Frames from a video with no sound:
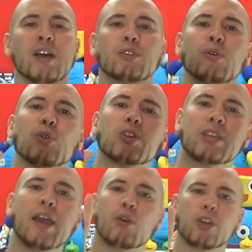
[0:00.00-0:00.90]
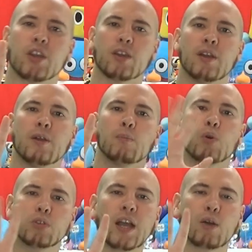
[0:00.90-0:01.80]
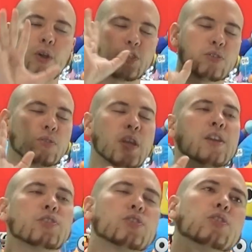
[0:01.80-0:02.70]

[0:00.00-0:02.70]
ということで最後に僕がこれ10点中